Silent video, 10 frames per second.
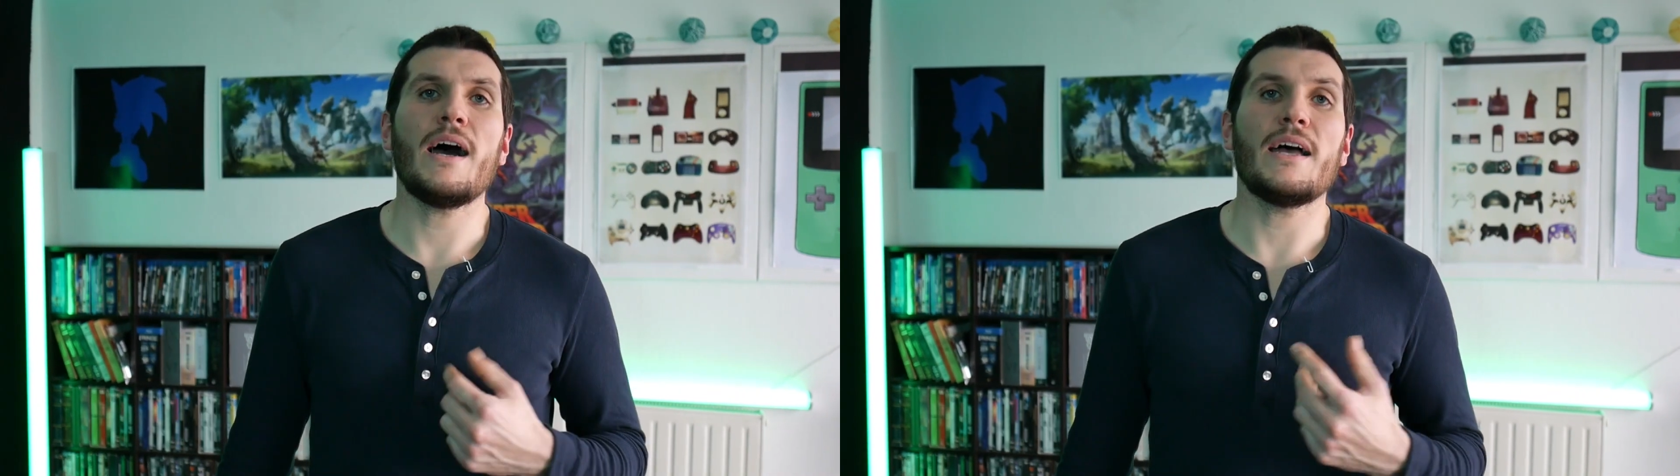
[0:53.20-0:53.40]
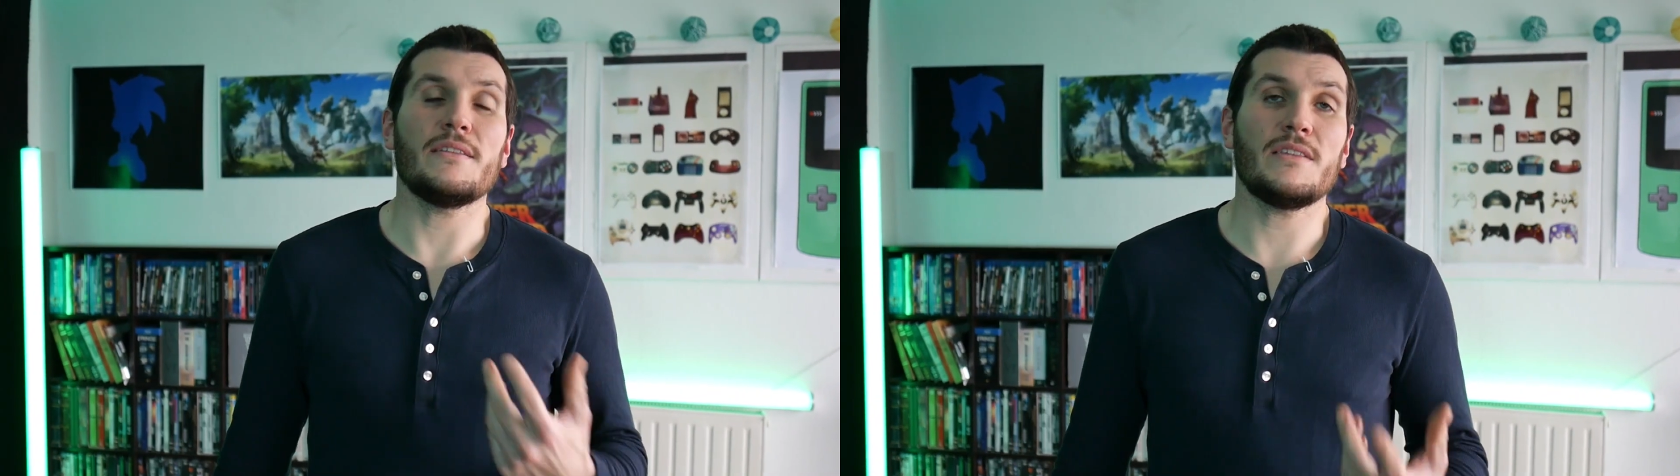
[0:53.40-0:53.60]

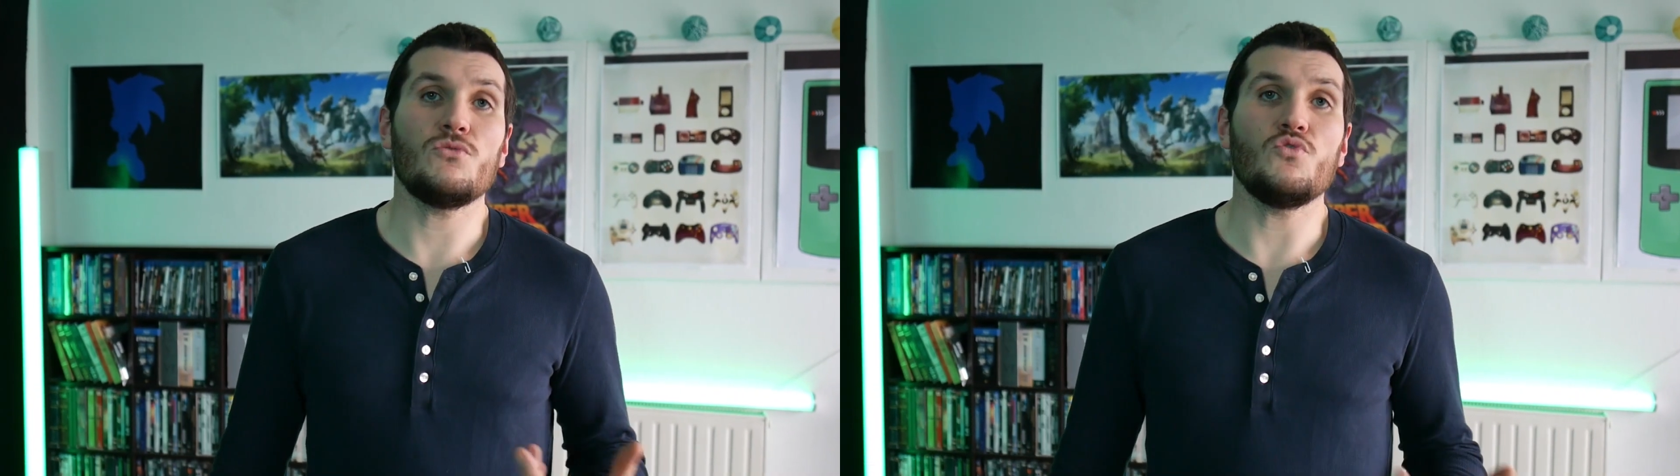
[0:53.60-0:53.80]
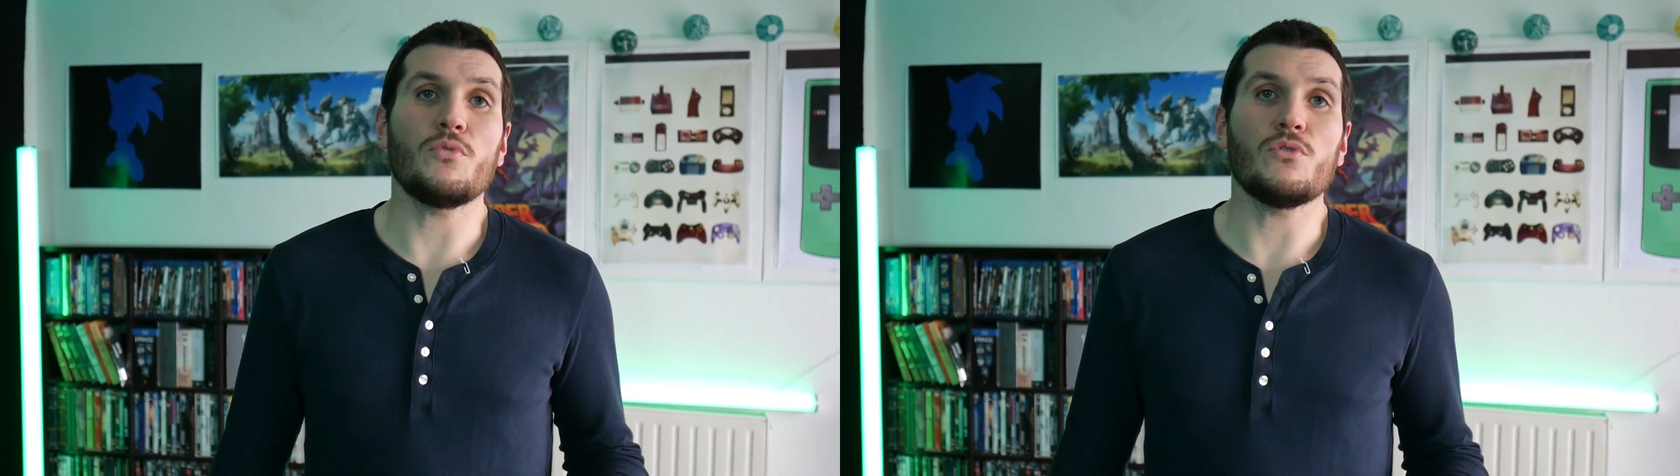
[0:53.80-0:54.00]
à la
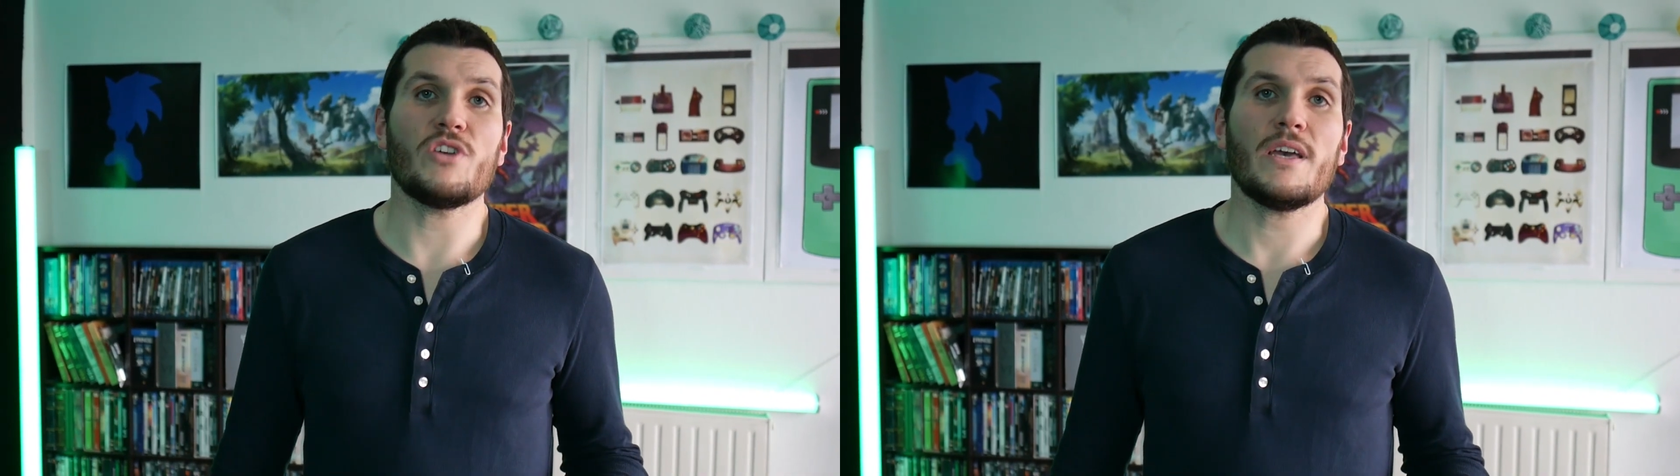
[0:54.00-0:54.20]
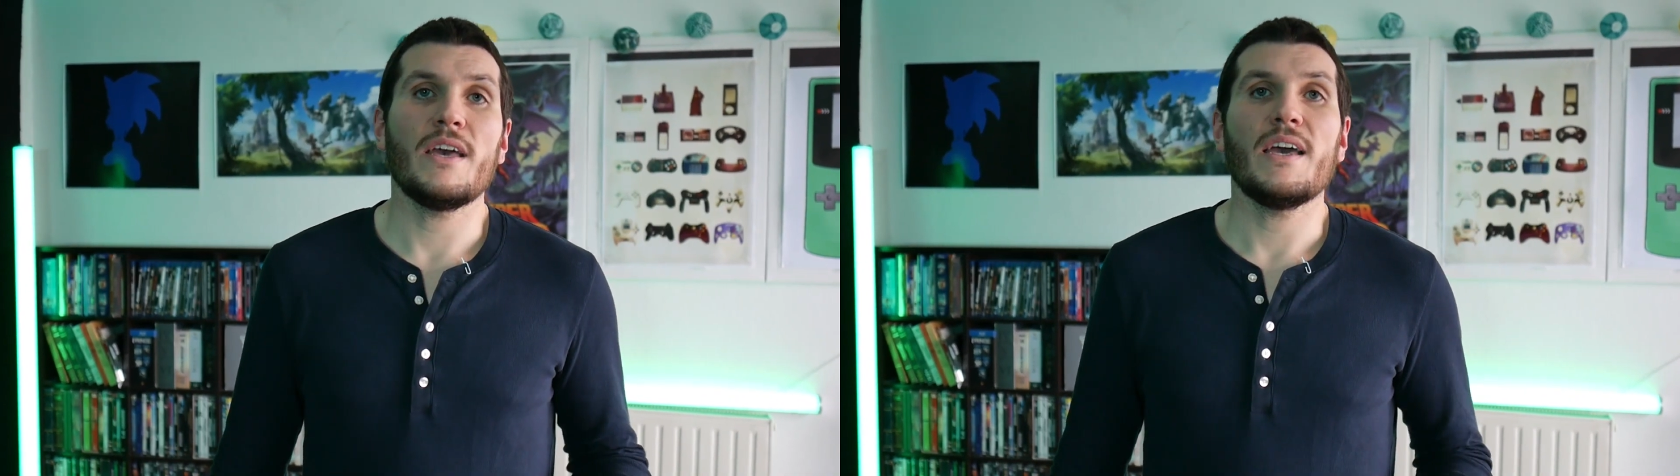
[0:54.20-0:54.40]
tête du
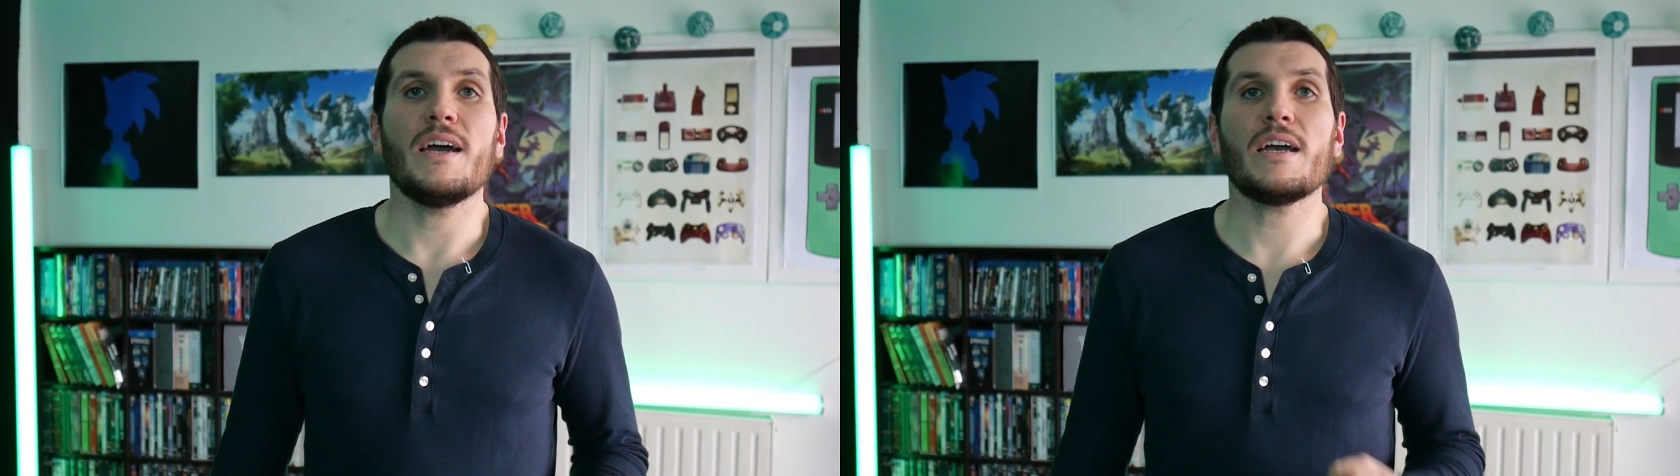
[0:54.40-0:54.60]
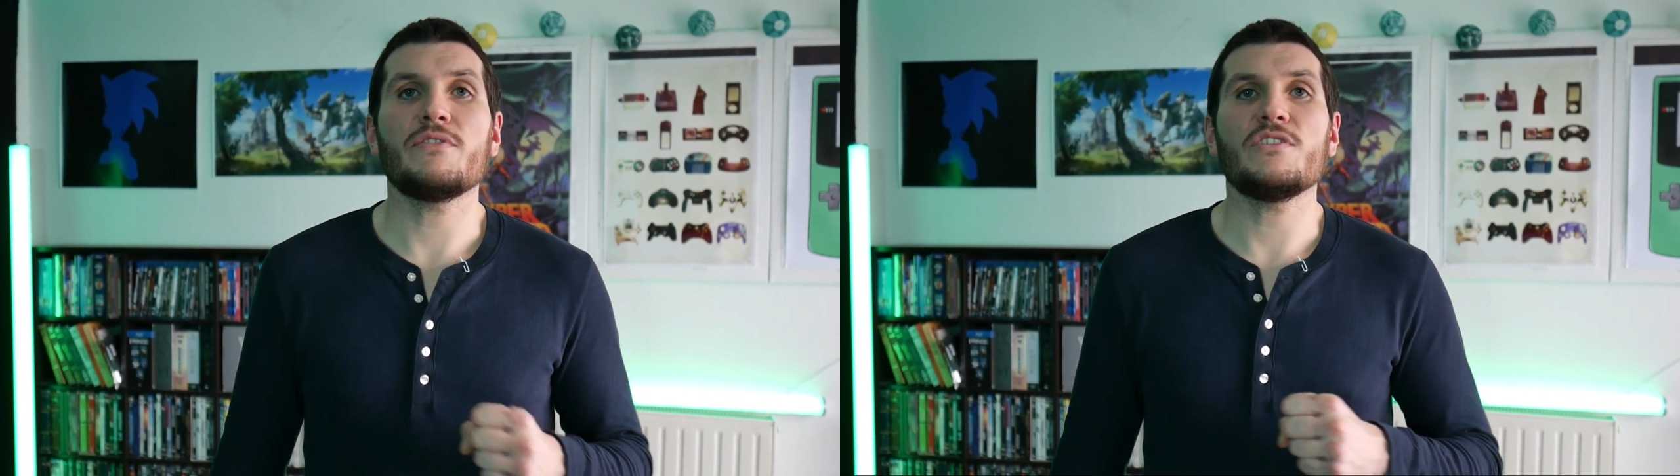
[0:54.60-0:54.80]
projet,
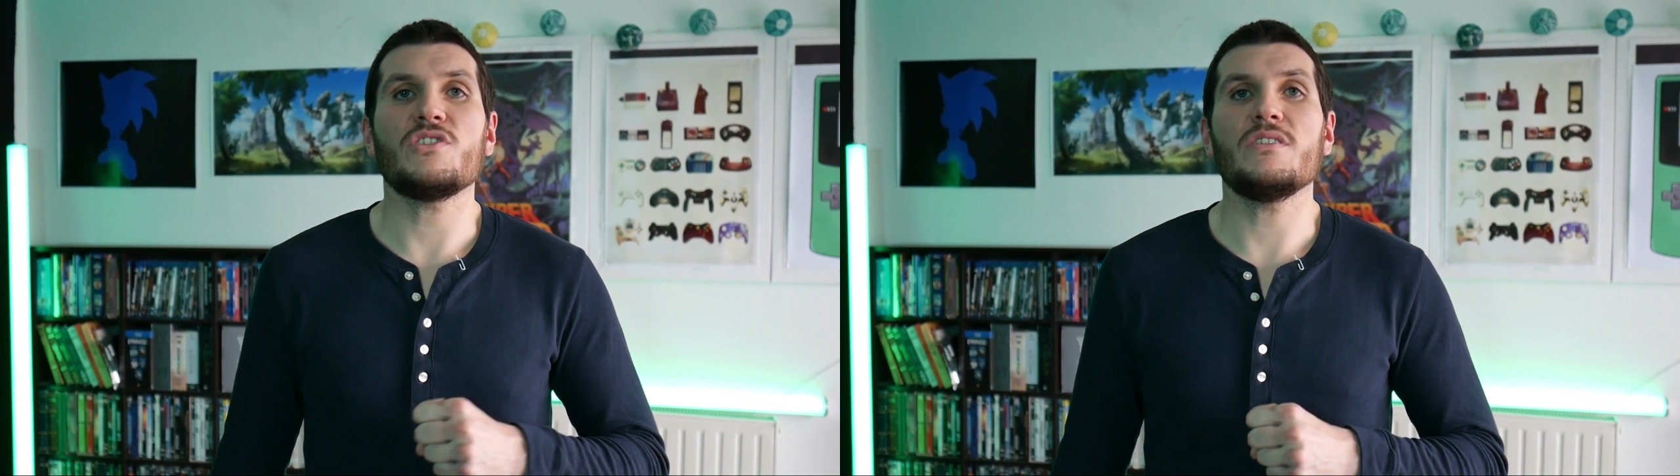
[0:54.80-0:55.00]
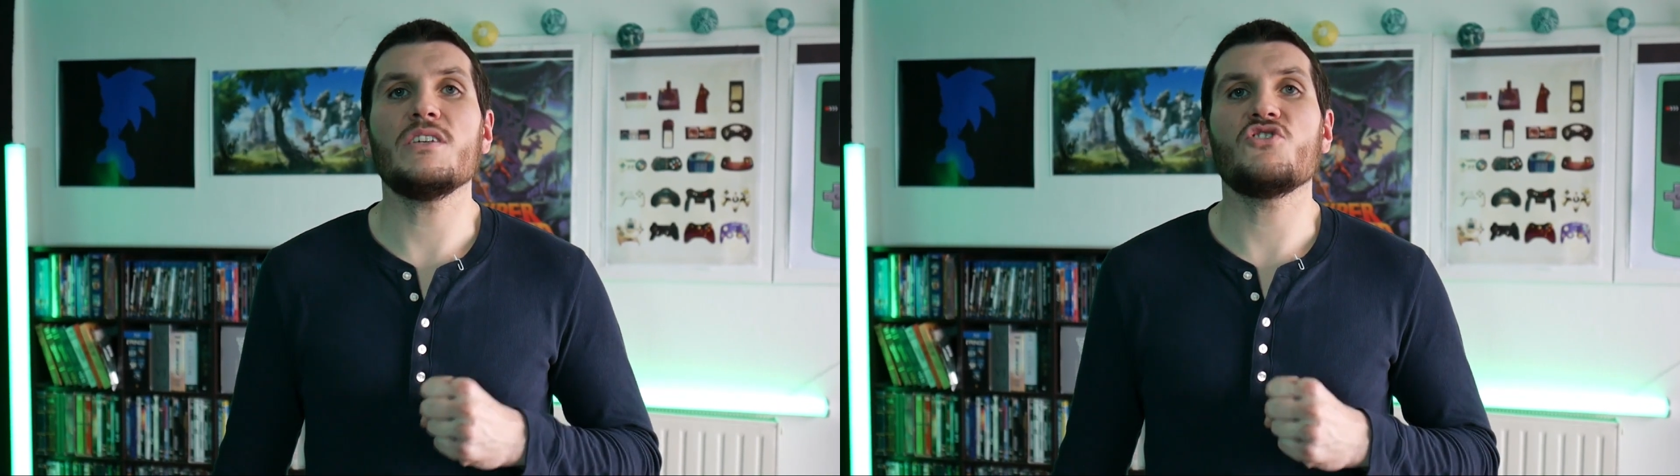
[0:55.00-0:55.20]

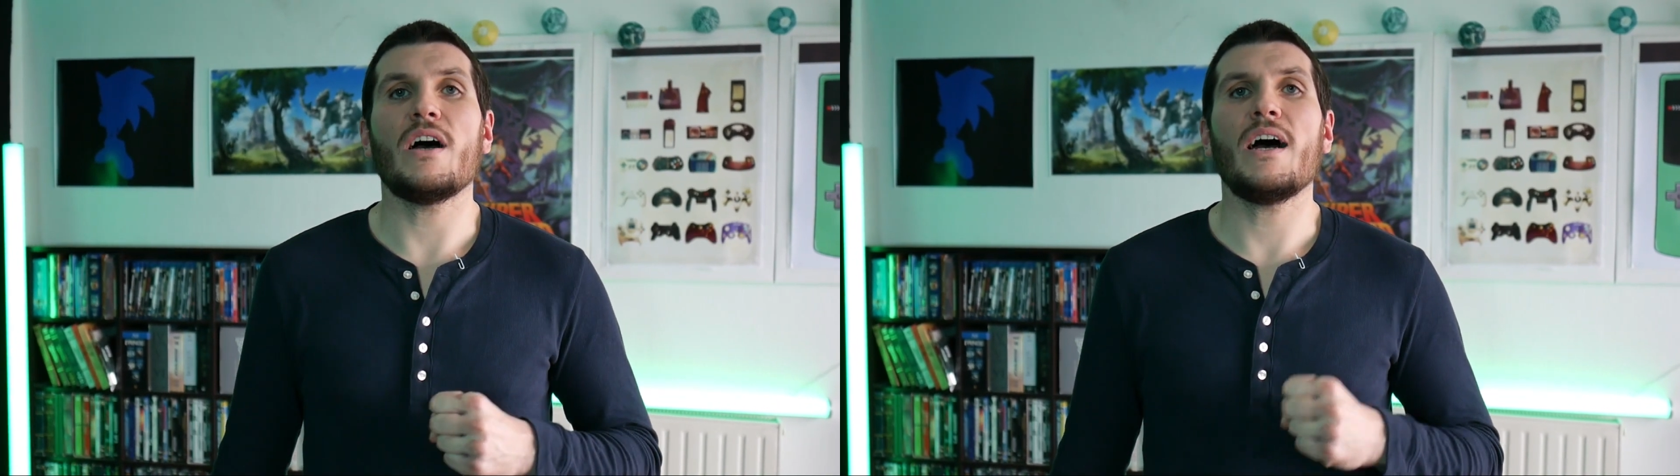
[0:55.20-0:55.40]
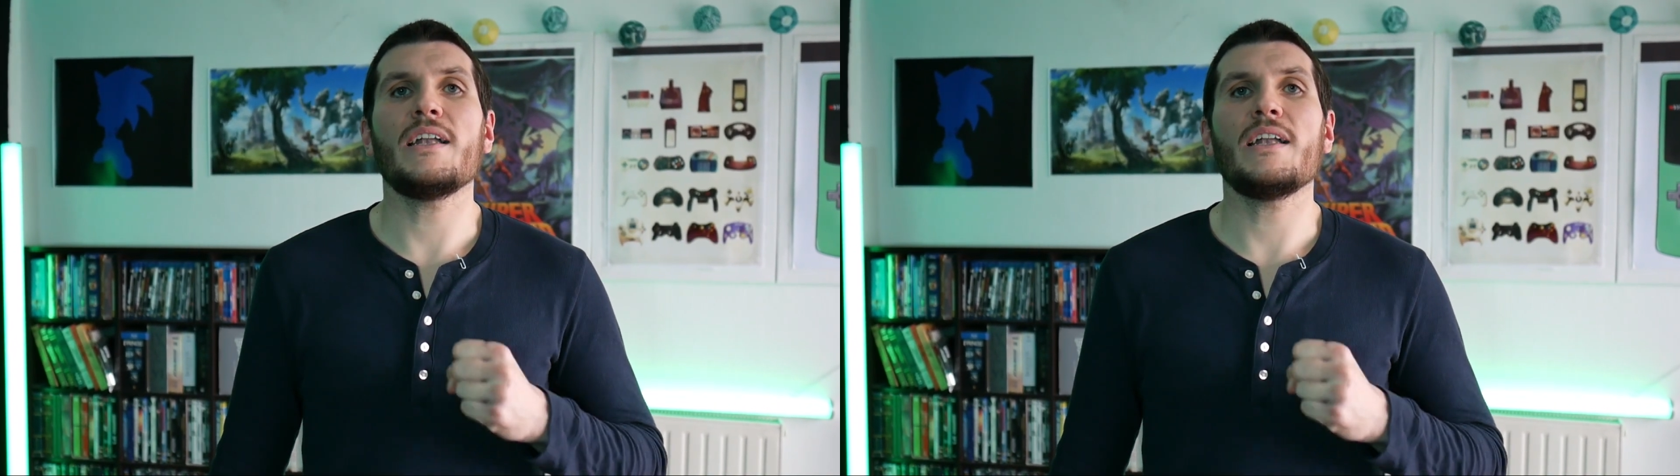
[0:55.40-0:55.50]
réfléchit déjà